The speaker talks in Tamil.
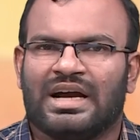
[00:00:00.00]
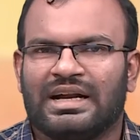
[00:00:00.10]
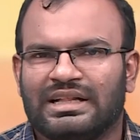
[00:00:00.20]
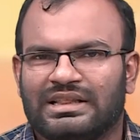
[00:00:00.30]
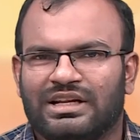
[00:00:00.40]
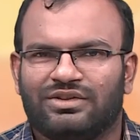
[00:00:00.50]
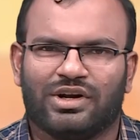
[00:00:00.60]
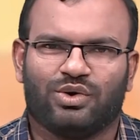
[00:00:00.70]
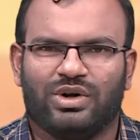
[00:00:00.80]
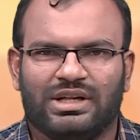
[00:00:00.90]
அன்னத்திலேருந்து
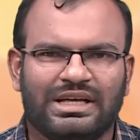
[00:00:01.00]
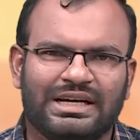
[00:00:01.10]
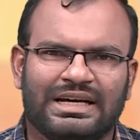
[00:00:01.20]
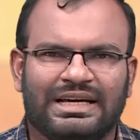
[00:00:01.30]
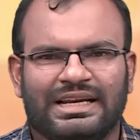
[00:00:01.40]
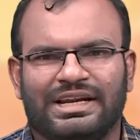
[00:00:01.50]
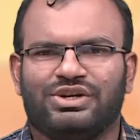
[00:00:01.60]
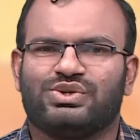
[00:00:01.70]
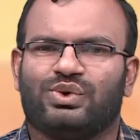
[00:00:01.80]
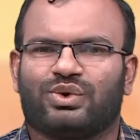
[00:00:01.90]
வரக்கூடியதை
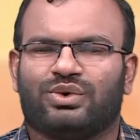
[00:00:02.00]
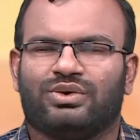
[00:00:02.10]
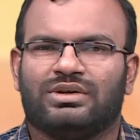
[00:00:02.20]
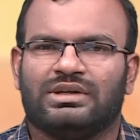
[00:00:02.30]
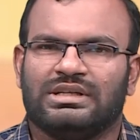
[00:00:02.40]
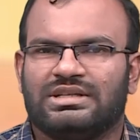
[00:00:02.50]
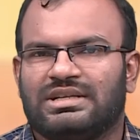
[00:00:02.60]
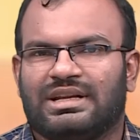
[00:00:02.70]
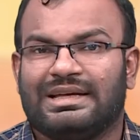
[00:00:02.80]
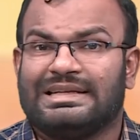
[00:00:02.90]
கைக்கிளின்னு சொல்கிறோம்
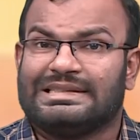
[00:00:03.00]
சரி